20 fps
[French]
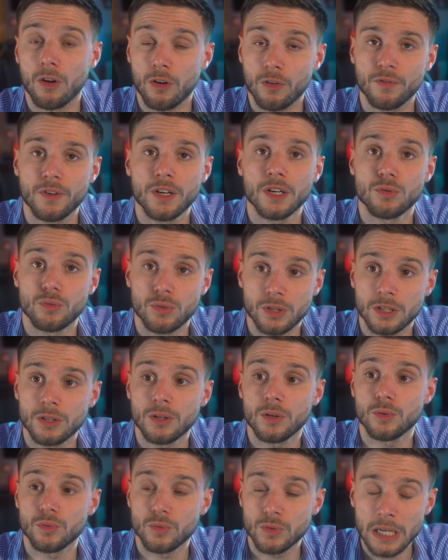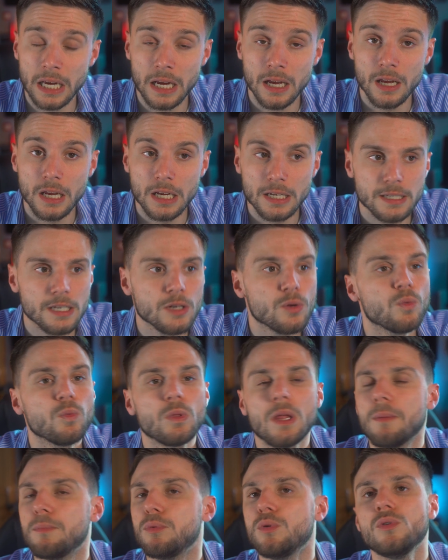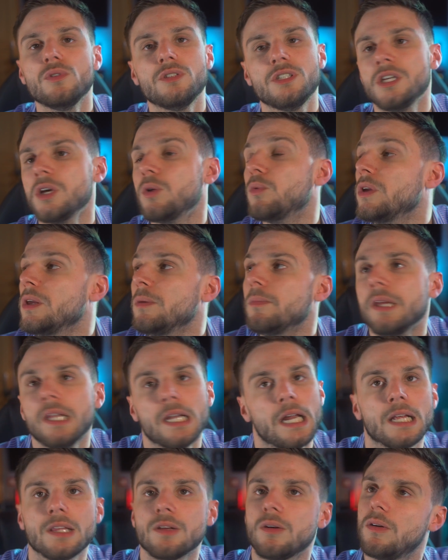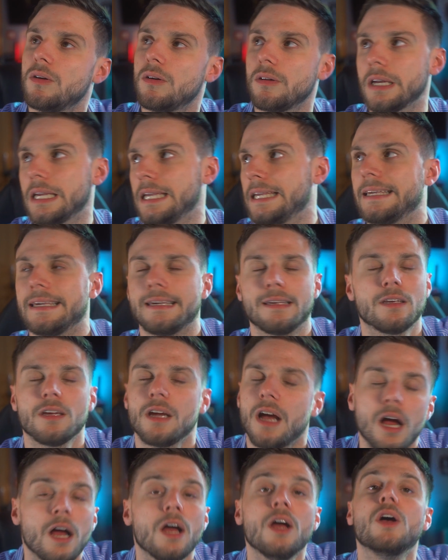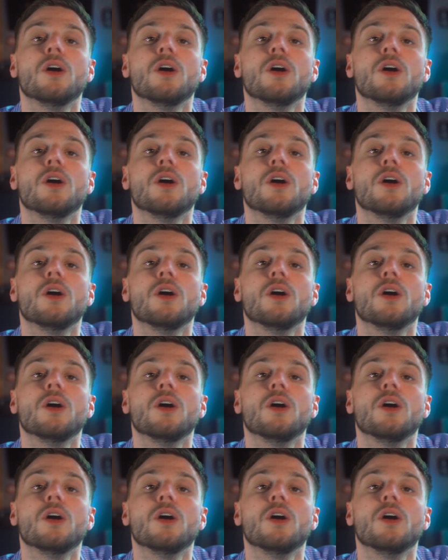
vert, du décor, de tout ça, c'est qu'on a beau dire oui, mais la drogue, etc.